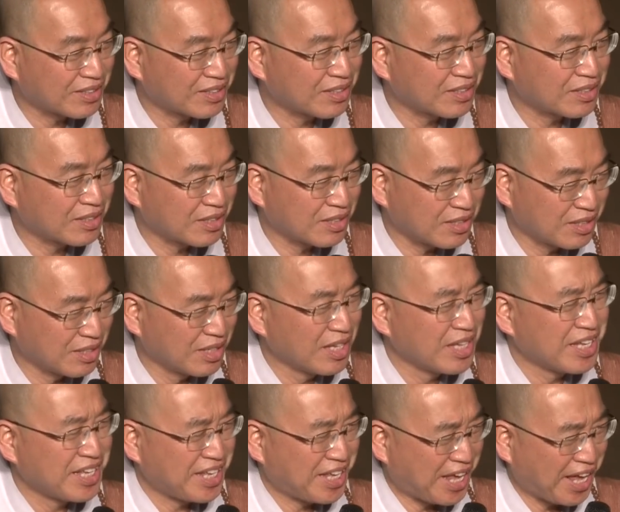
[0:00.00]
그런 거를
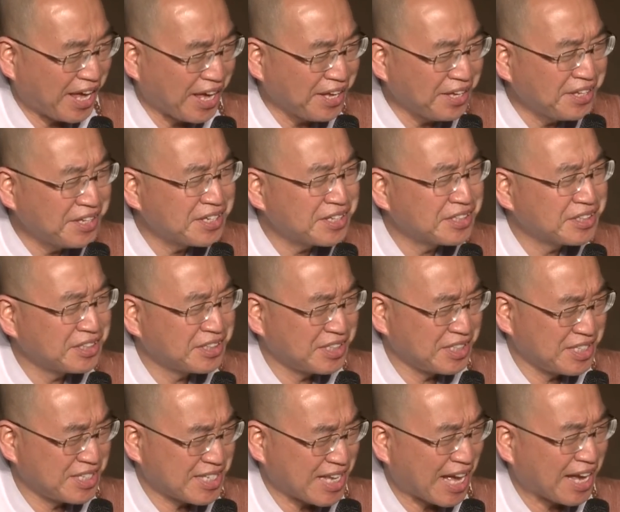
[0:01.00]

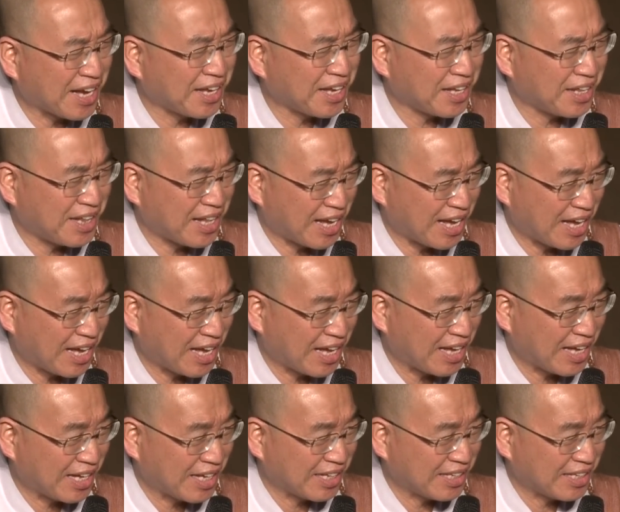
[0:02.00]
갱년기 장애다